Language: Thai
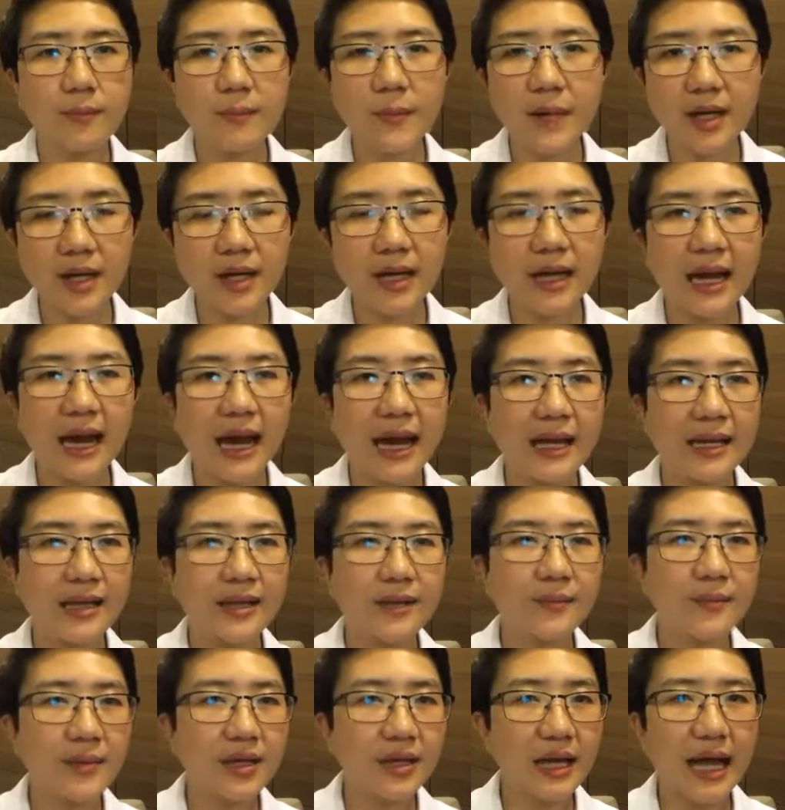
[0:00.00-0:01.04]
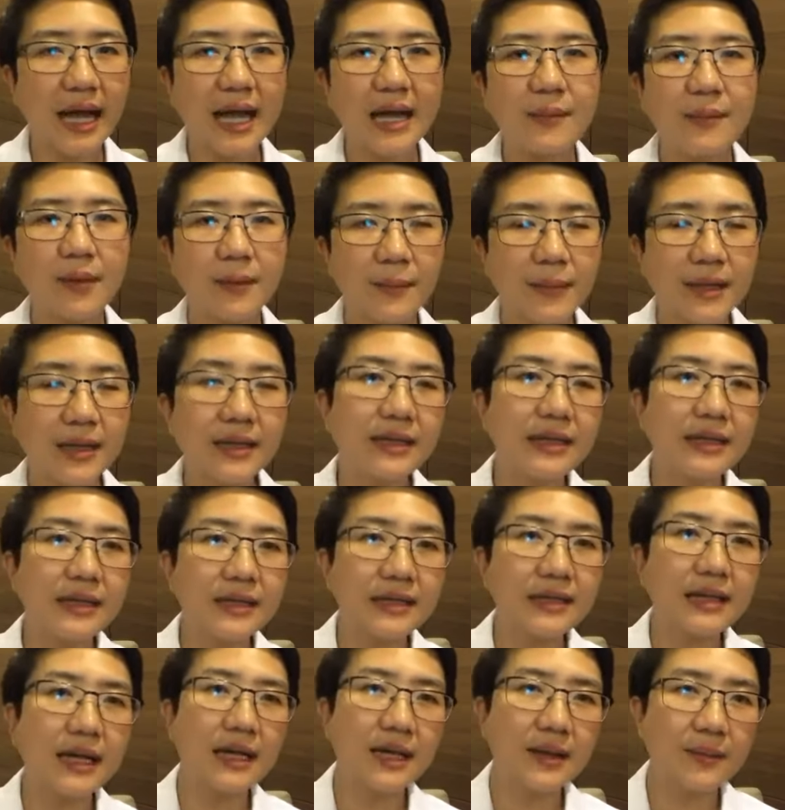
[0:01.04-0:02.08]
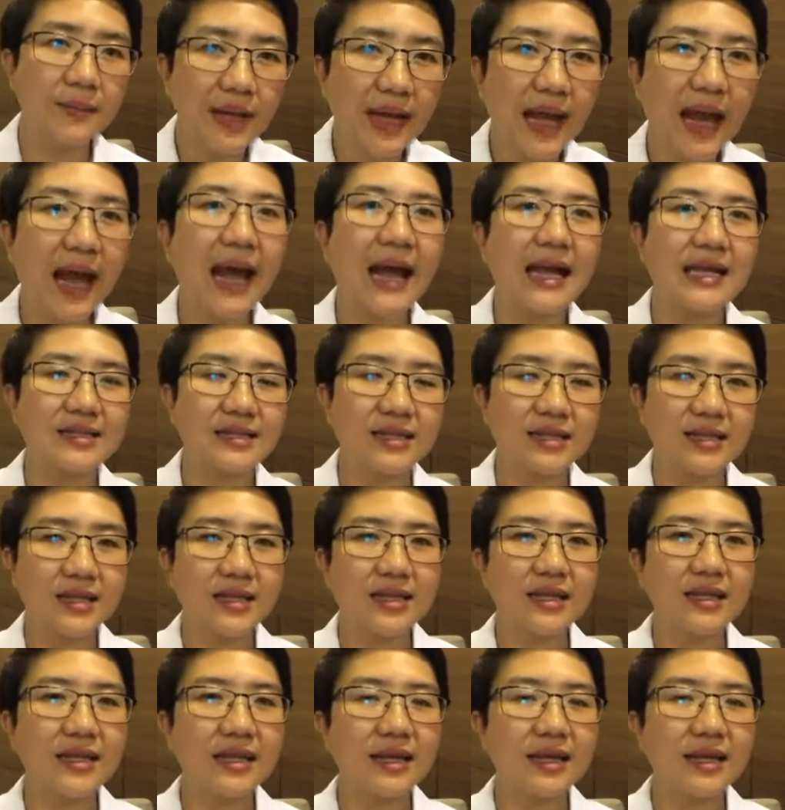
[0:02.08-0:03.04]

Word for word: ไม่เคยไอ นี่มันไอมาเป็นเดือนๆนี่ไม่หายสักที